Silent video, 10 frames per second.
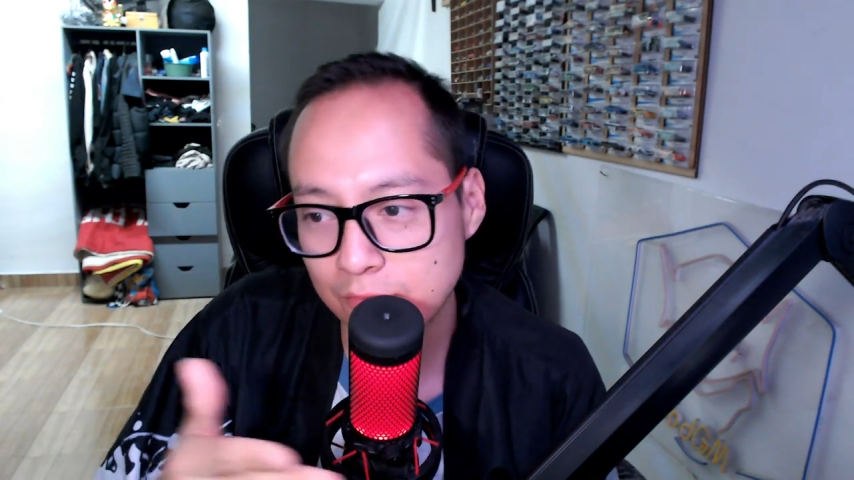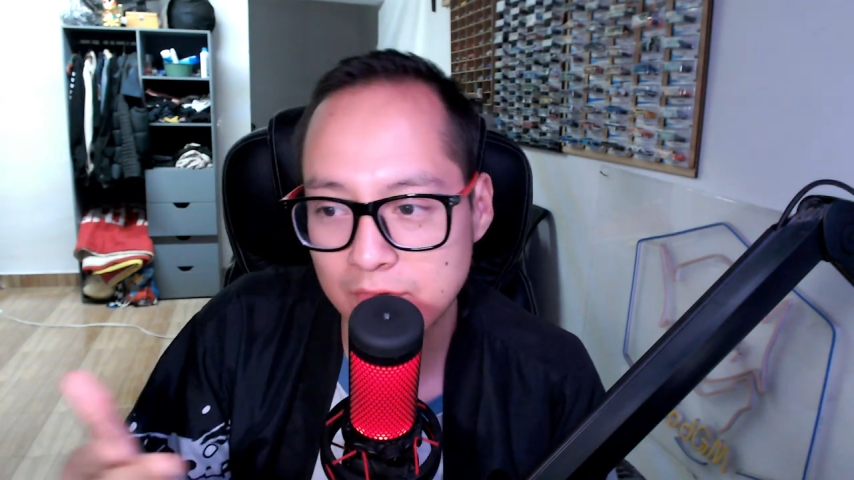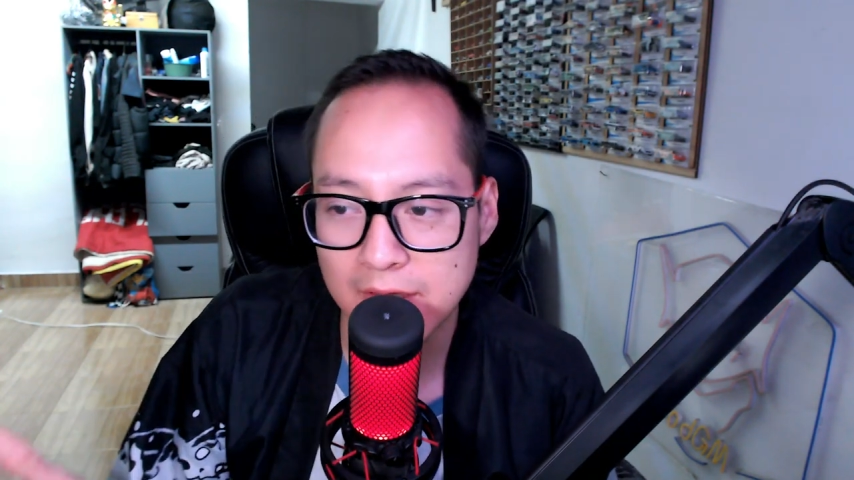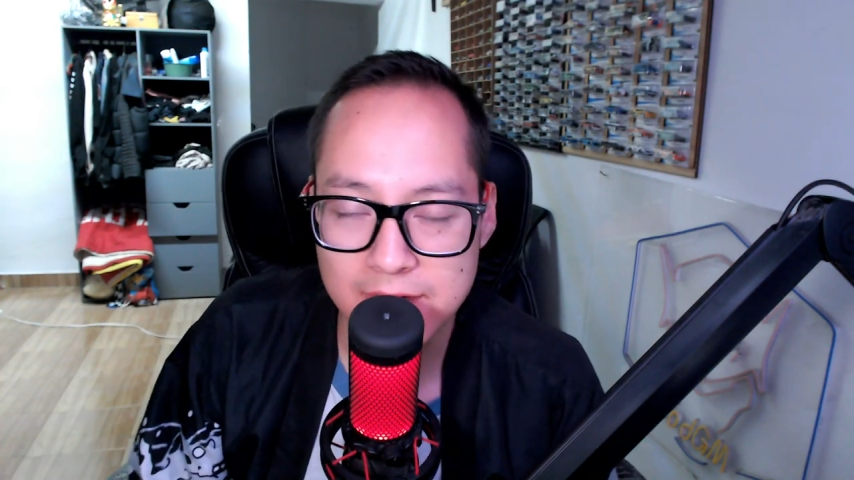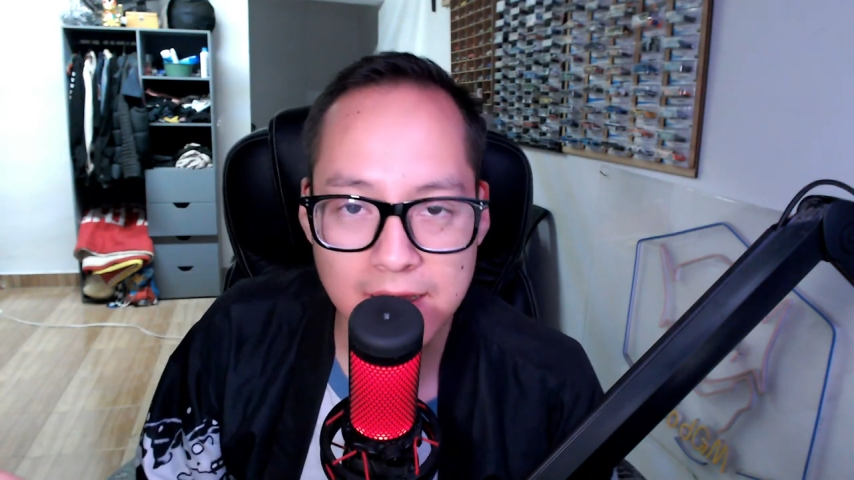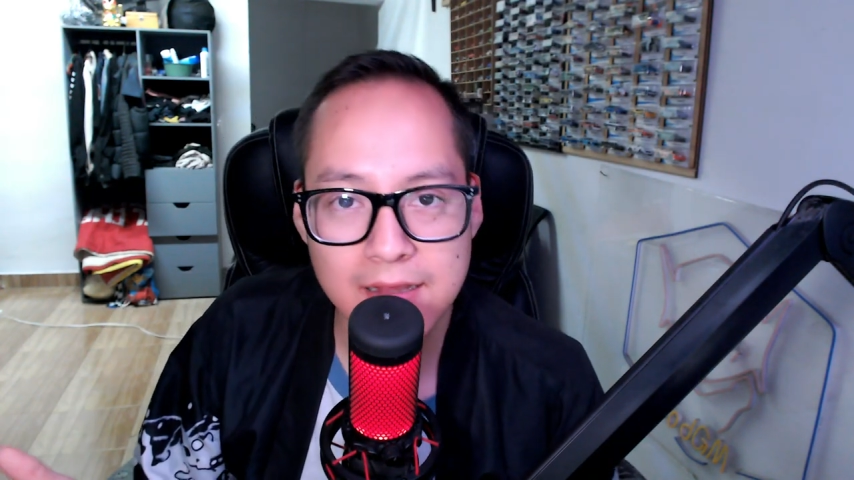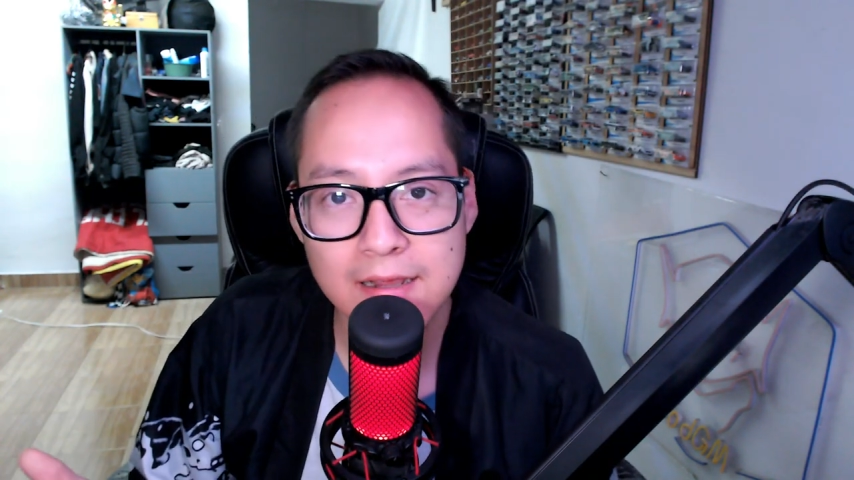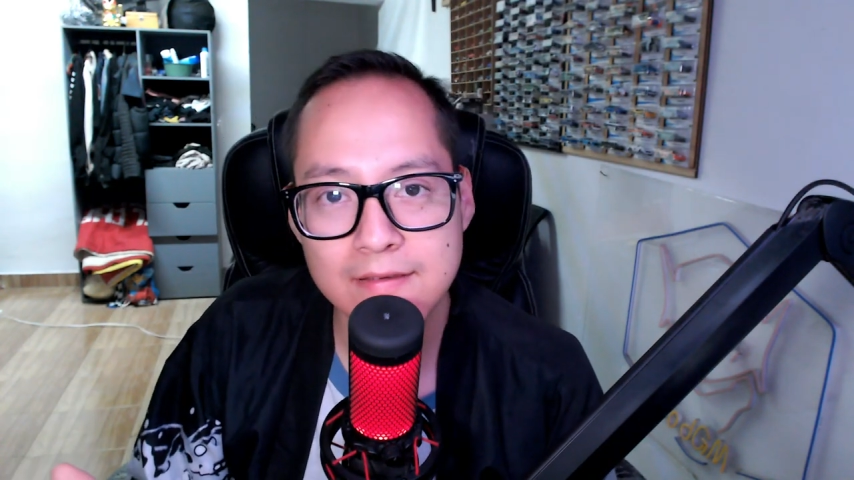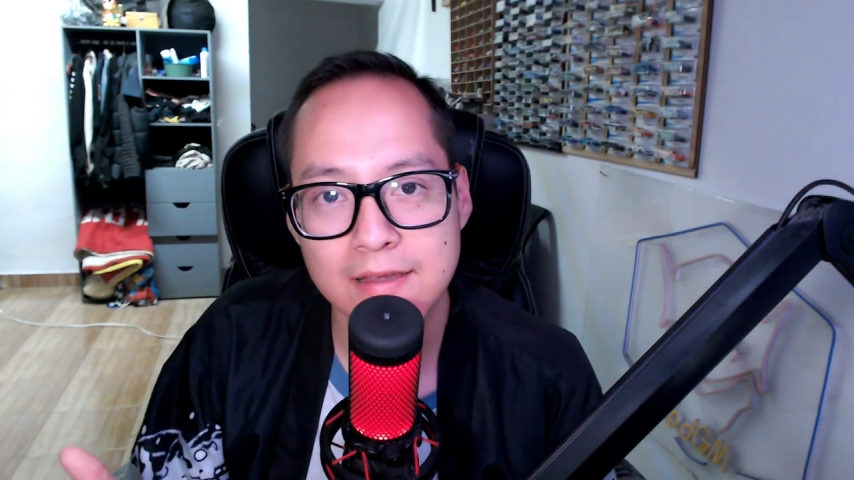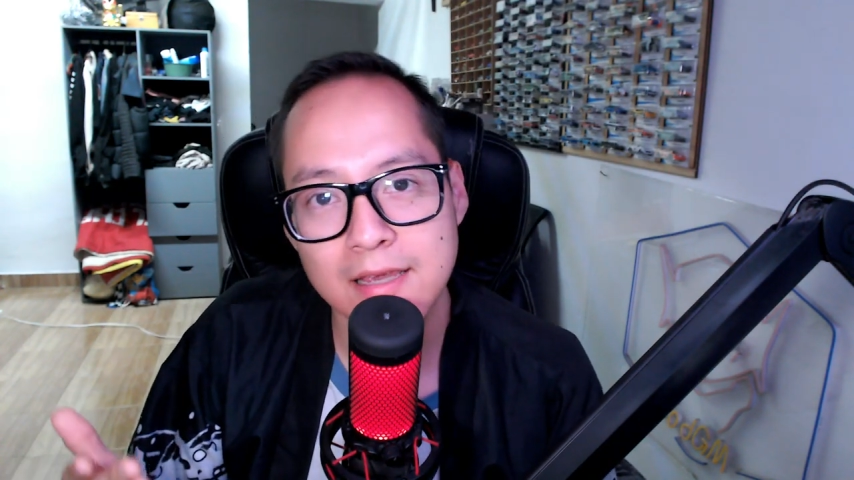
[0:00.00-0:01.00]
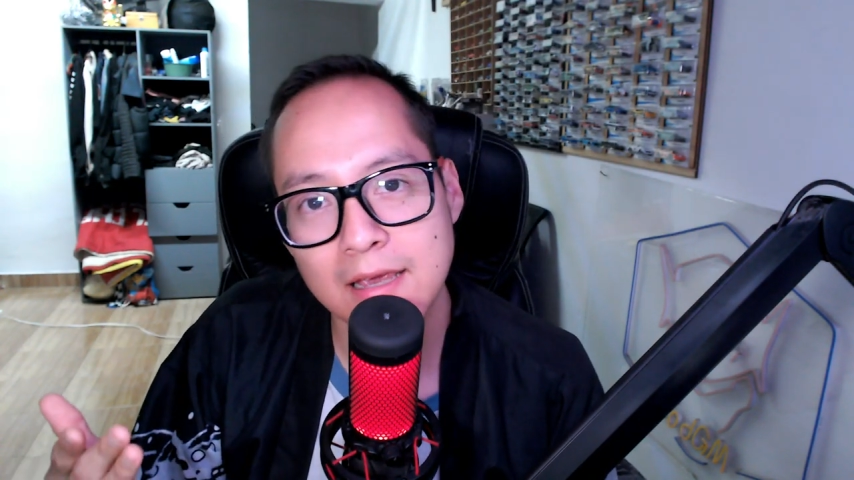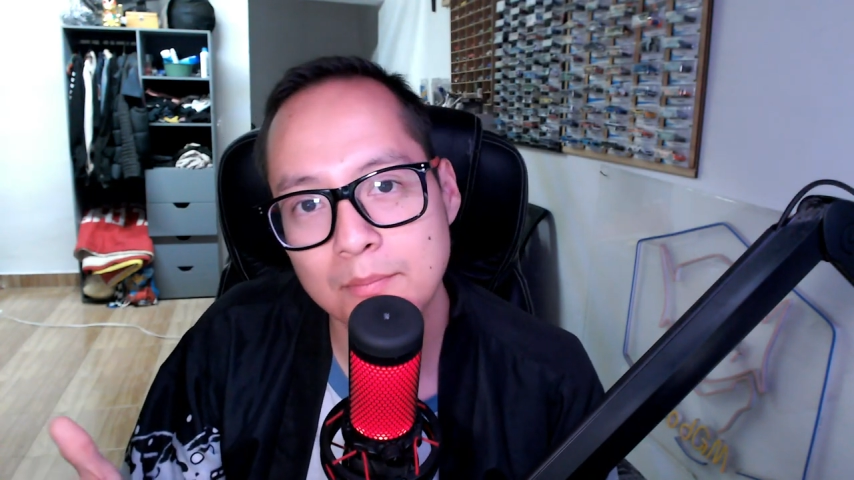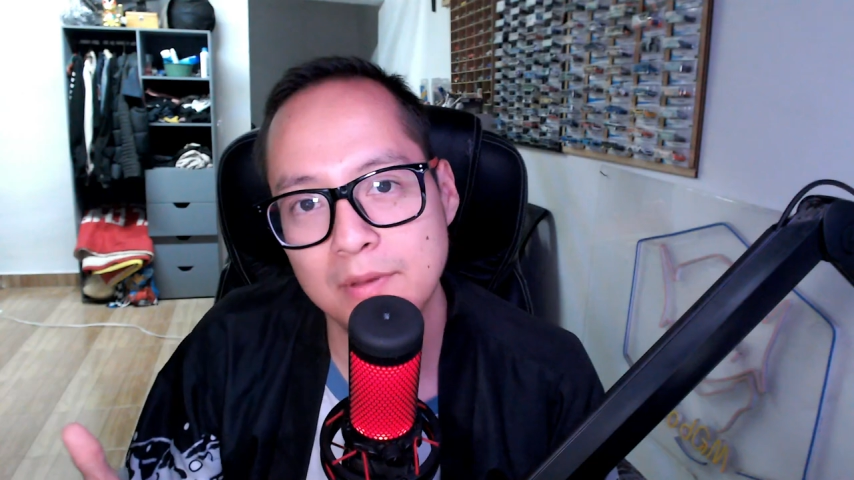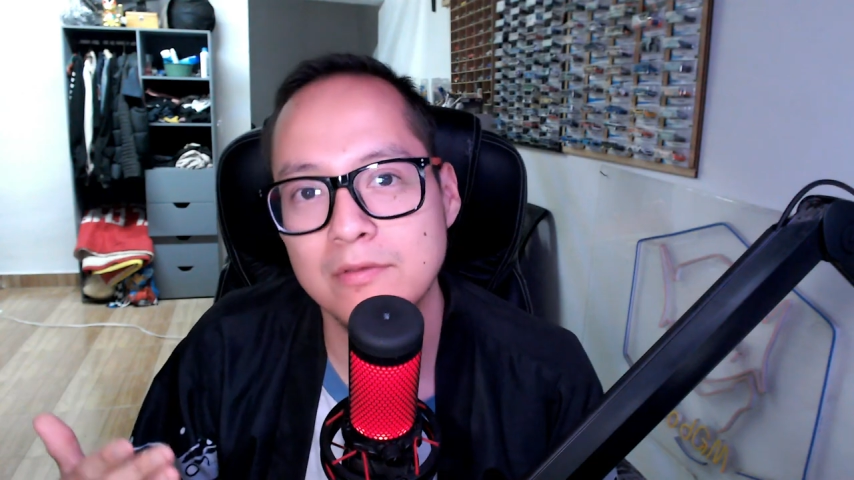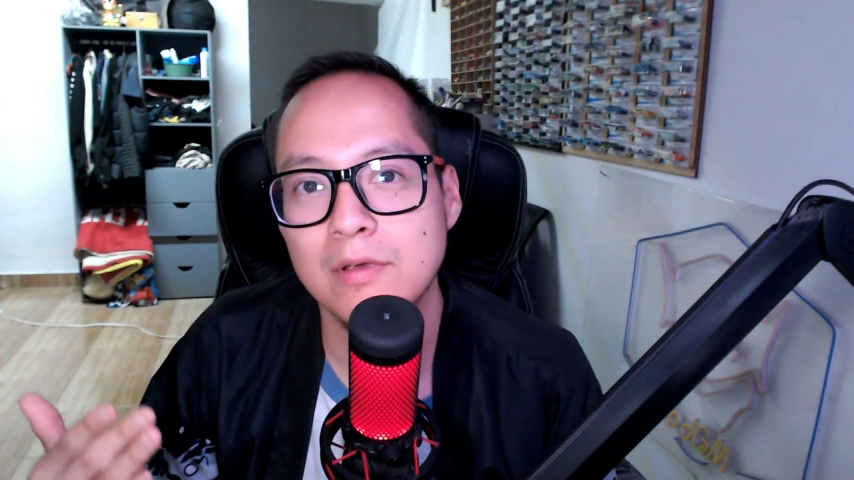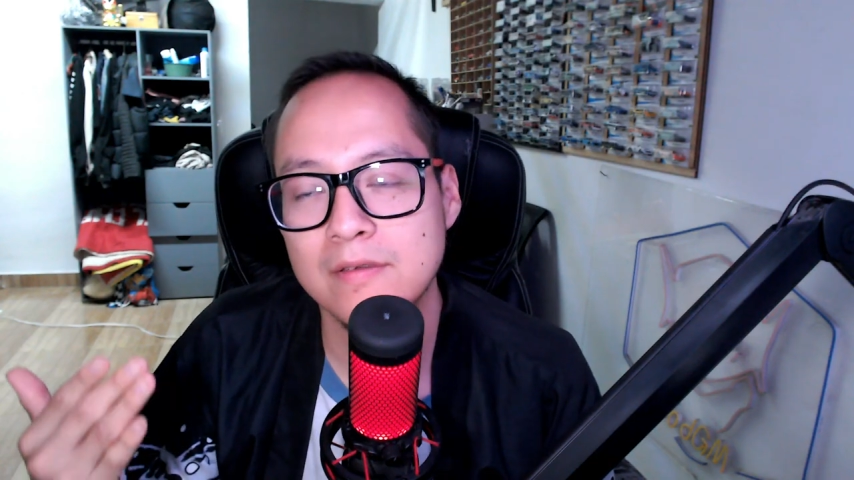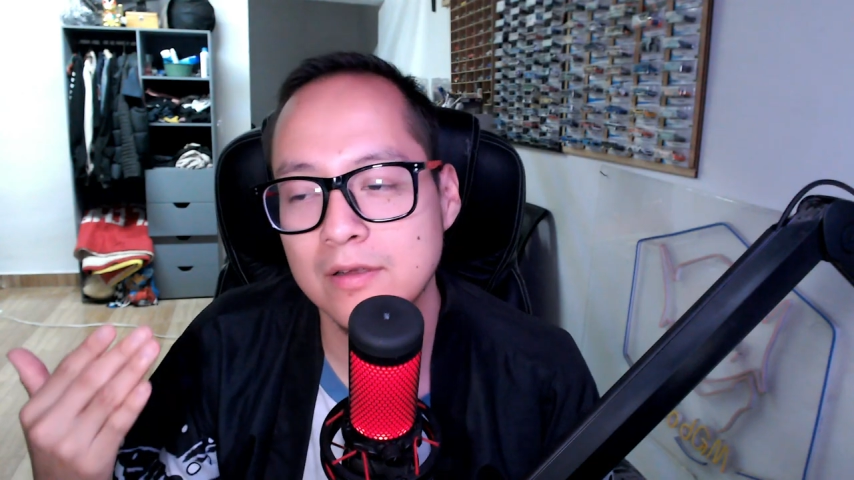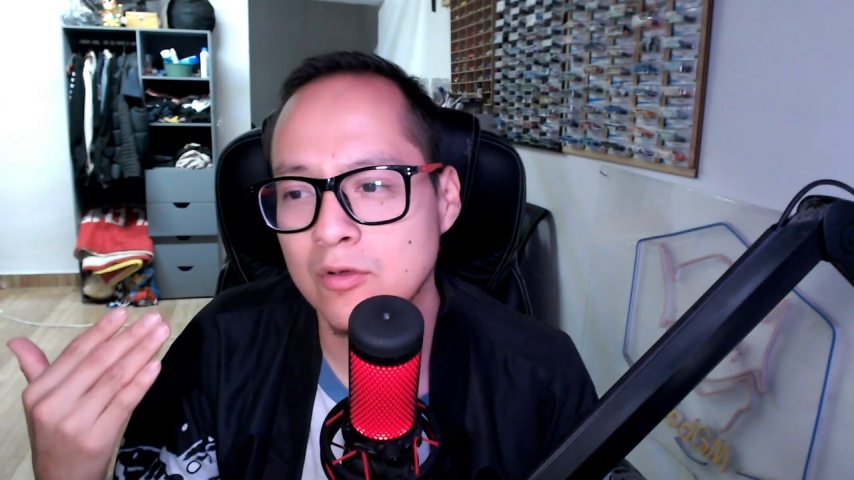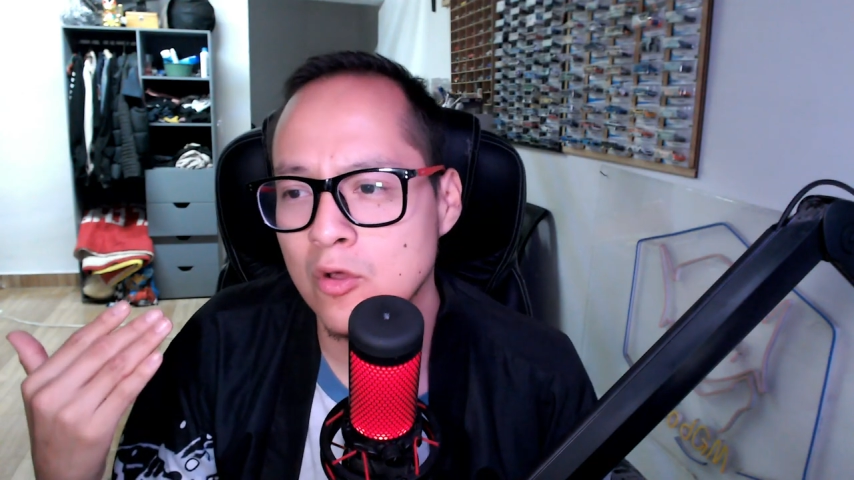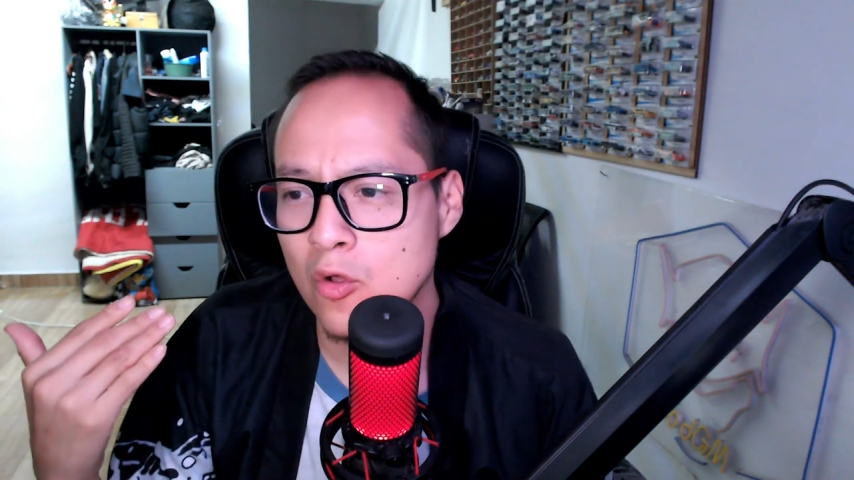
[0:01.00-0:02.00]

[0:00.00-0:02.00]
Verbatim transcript: sus estándares y empezó a ser